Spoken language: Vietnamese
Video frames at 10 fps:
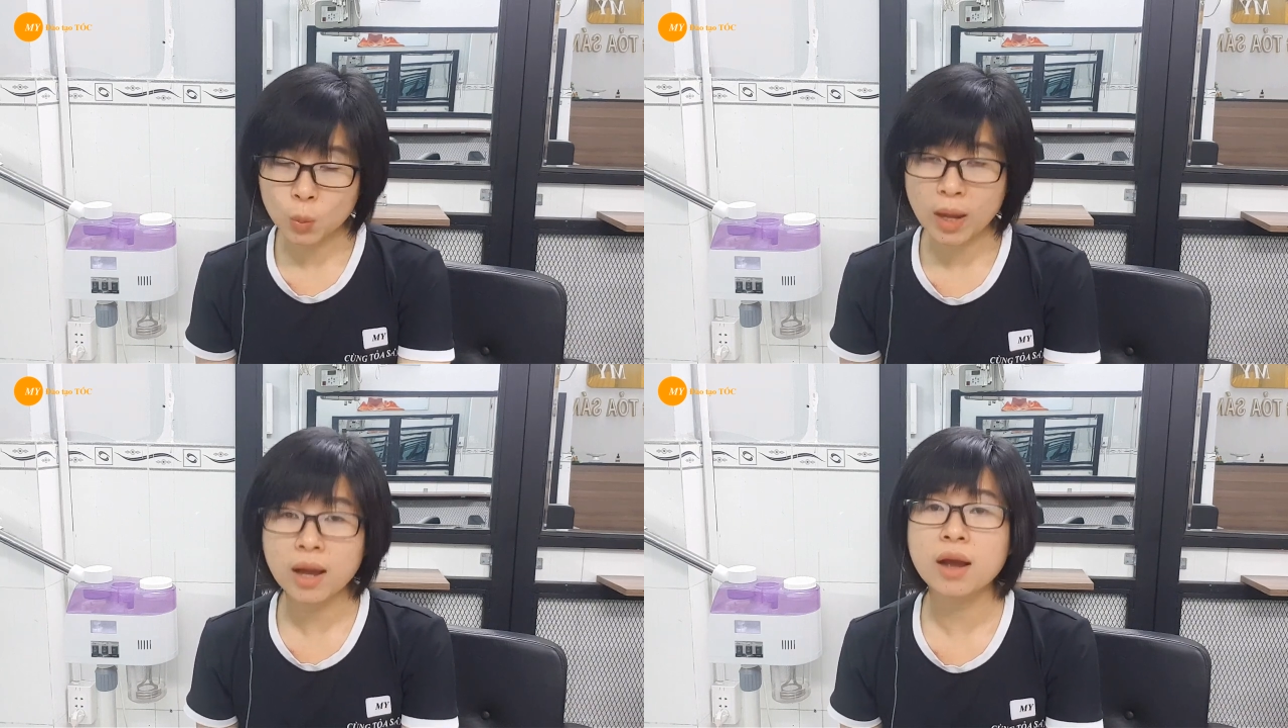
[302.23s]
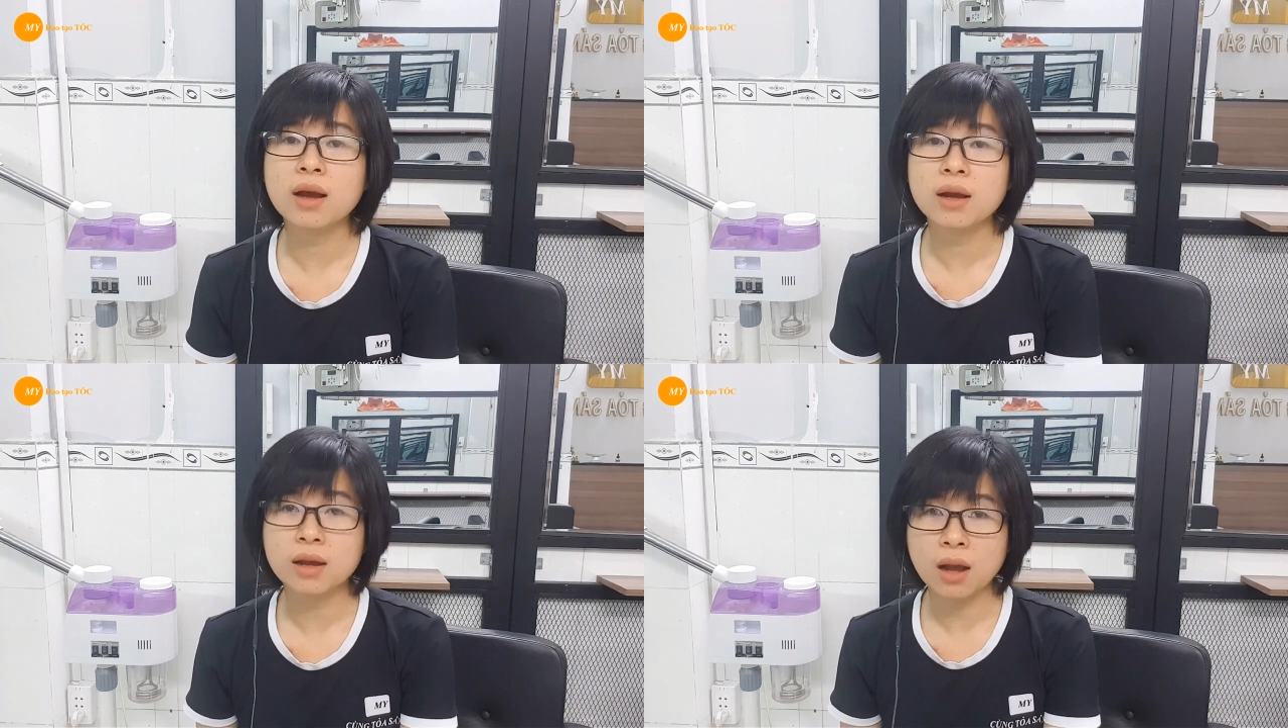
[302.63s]
quăn
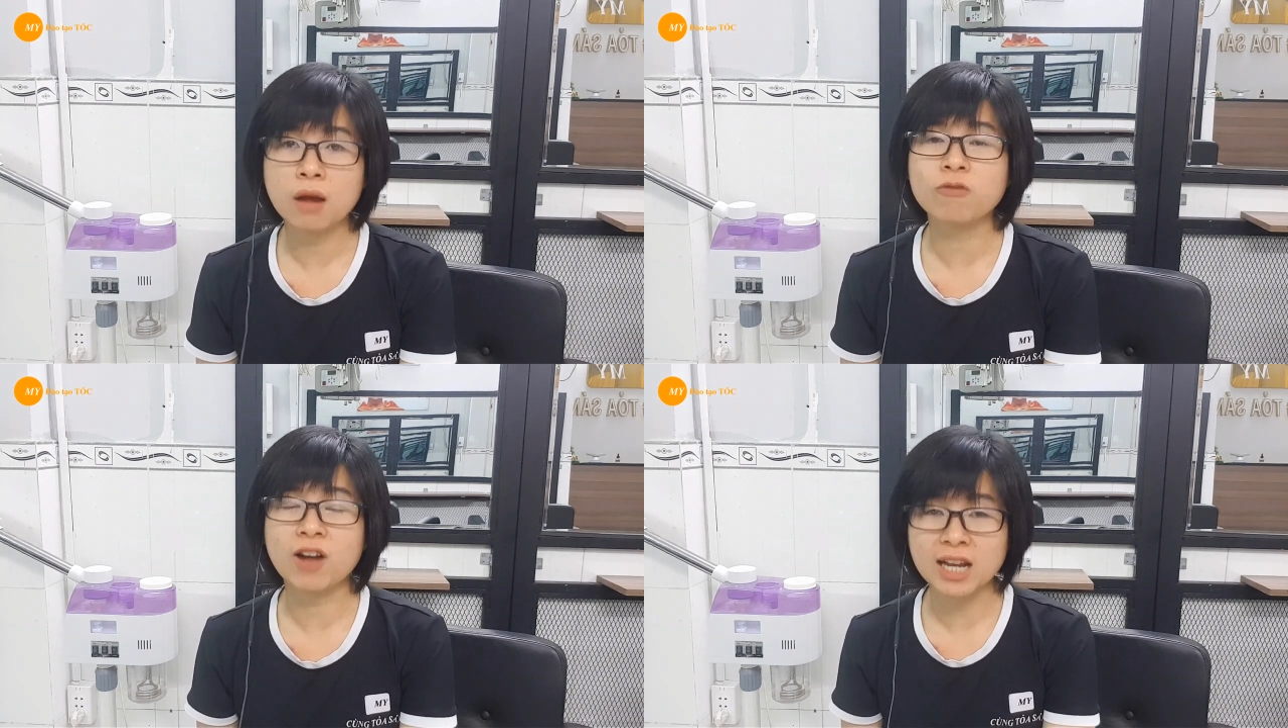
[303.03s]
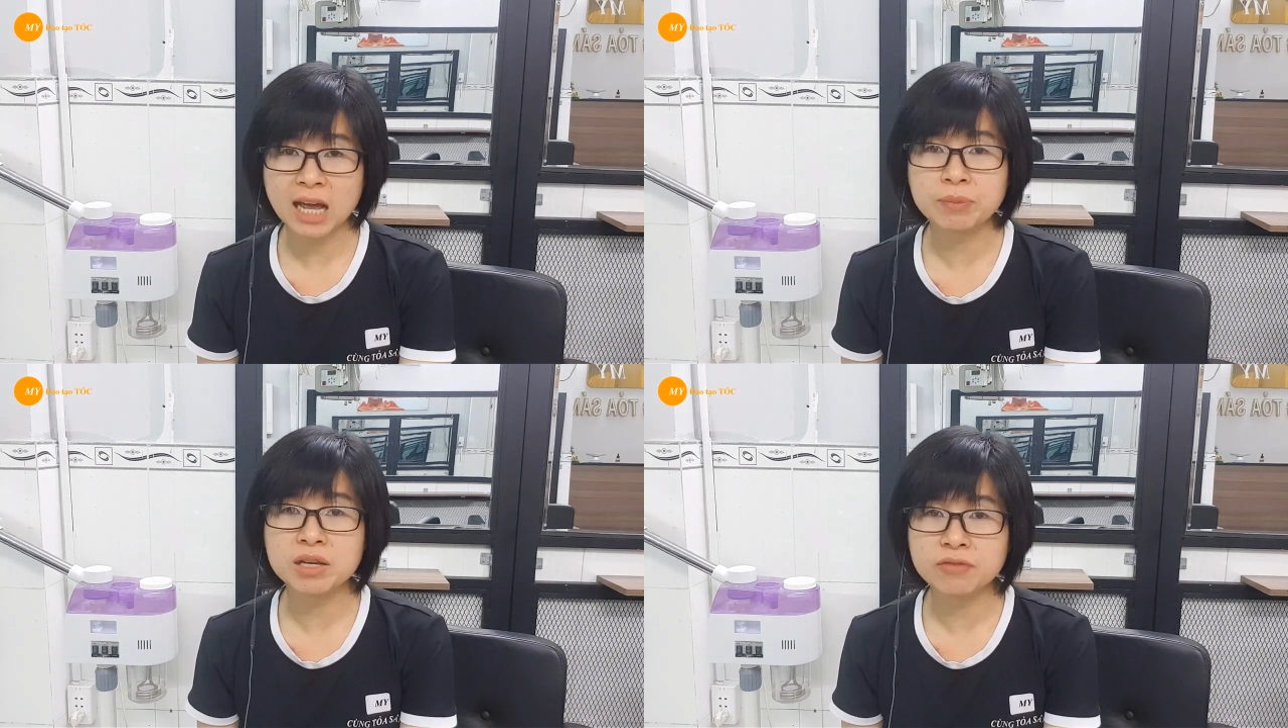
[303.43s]
cần phải
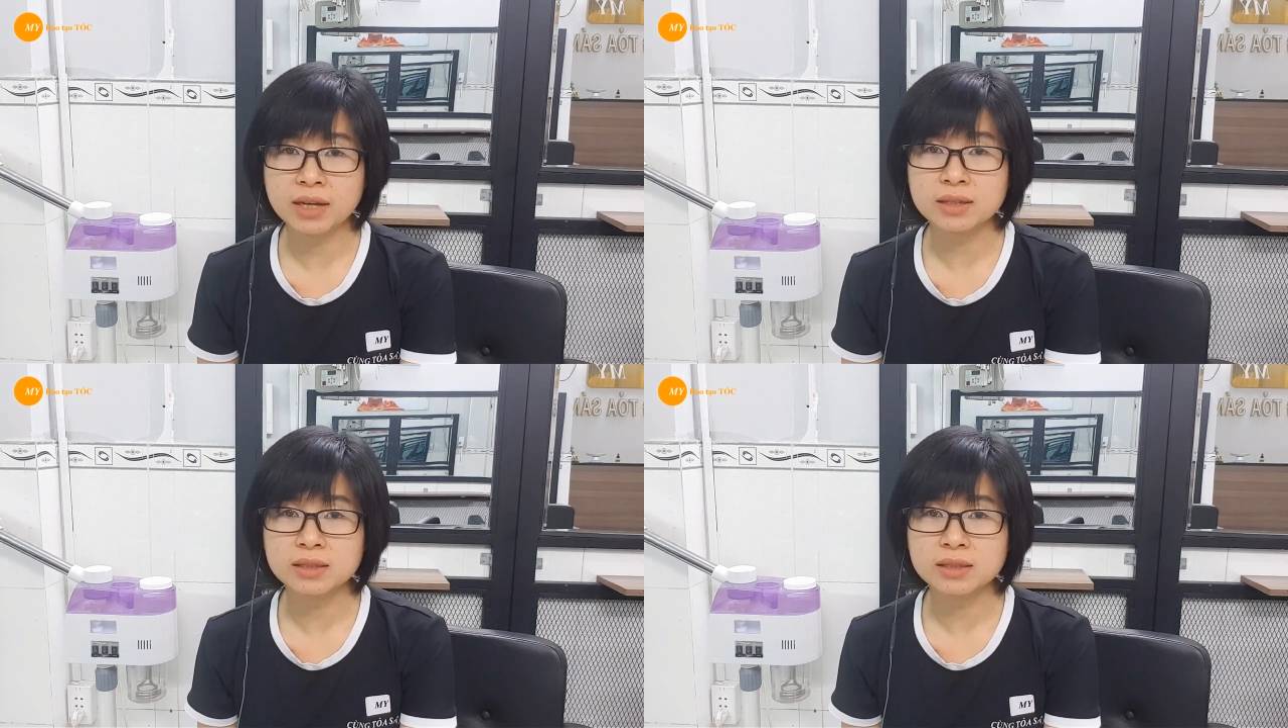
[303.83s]
làm như vậy,